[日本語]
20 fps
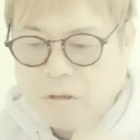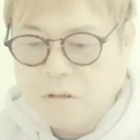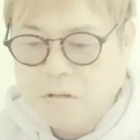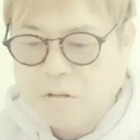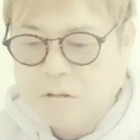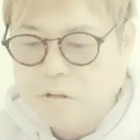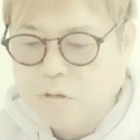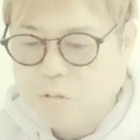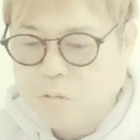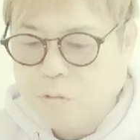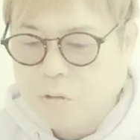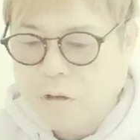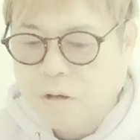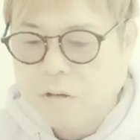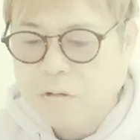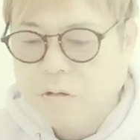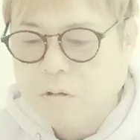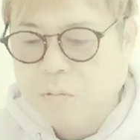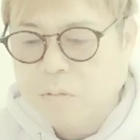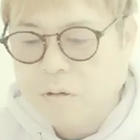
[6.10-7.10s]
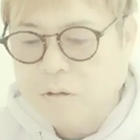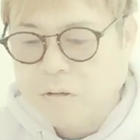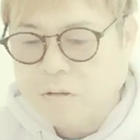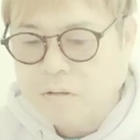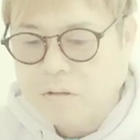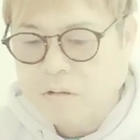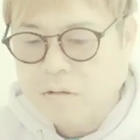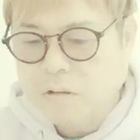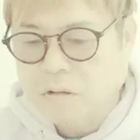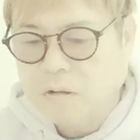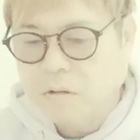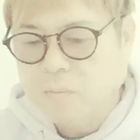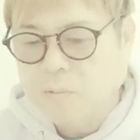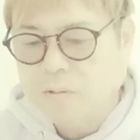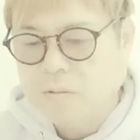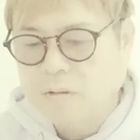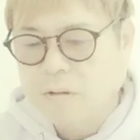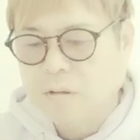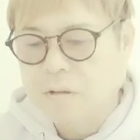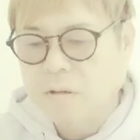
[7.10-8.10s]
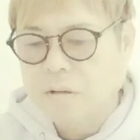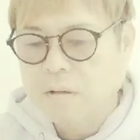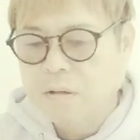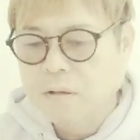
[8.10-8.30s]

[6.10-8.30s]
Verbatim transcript: たアンチ、アンチの話が出てきましたね。